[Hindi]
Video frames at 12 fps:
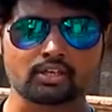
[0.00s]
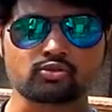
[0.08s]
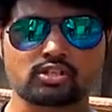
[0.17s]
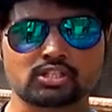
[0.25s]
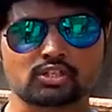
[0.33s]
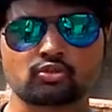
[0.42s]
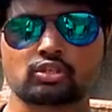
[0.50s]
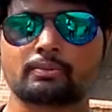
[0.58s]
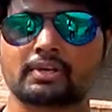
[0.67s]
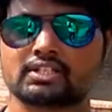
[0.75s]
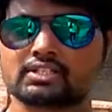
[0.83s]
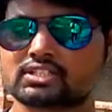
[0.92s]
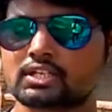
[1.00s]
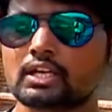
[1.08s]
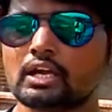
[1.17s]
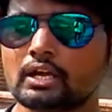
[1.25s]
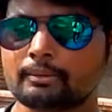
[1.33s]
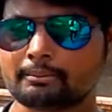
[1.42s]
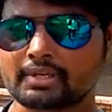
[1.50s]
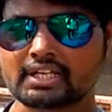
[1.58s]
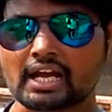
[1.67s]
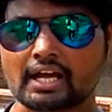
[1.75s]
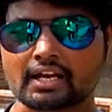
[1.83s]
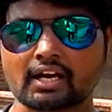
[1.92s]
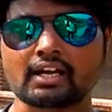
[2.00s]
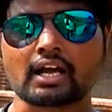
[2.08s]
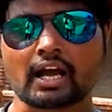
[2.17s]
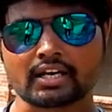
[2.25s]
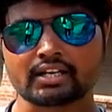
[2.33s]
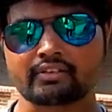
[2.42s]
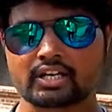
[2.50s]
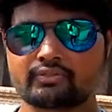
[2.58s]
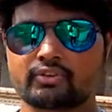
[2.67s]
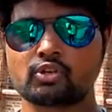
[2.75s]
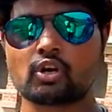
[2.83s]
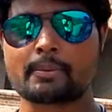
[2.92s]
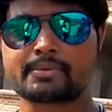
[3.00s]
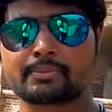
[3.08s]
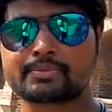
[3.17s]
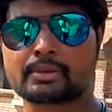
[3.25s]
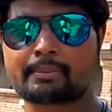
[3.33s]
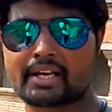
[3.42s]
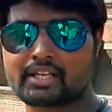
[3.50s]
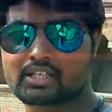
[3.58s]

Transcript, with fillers: है उसे ज़रूर दबाएं जिससे मेरी हर आने वाली वीडियो आप सबसे पहले